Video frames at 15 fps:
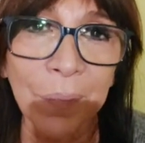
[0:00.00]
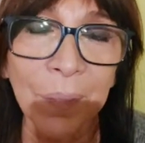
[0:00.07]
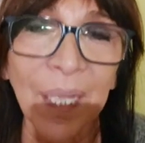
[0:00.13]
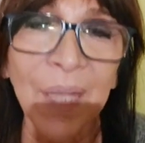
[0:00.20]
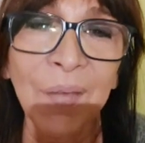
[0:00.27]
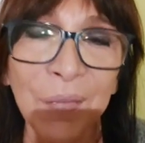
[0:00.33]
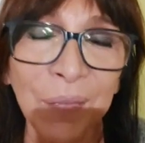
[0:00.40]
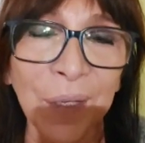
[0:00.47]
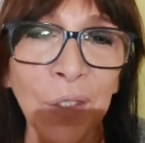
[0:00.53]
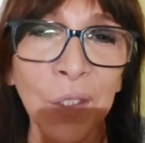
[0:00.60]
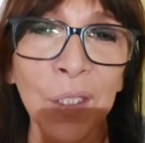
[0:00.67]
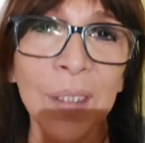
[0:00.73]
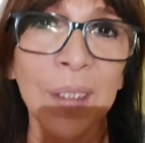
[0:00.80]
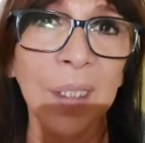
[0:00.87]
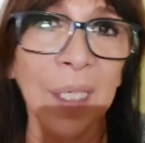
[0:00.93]
e vi farò
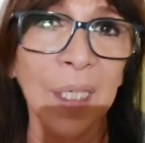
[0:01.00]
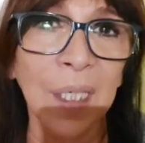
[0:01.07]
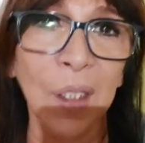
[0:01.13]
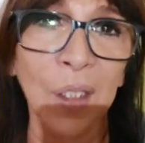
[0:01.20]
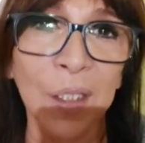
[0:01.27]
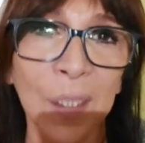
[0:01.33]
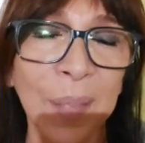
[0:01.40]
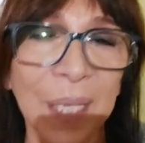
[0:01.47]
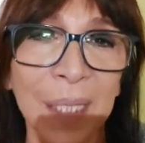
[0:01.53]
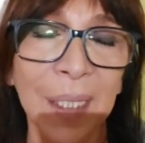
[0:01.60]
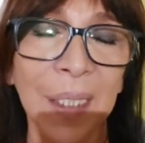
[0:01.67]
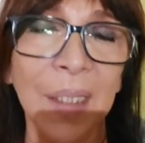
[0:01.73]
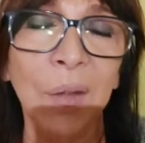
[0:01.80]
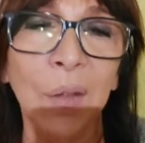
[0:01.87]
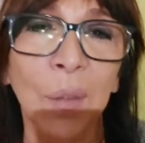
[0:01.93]
sentire che cosa mi ha
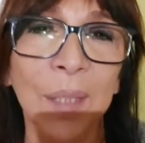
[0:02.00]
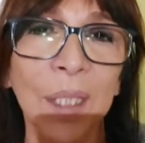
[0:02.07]
detto.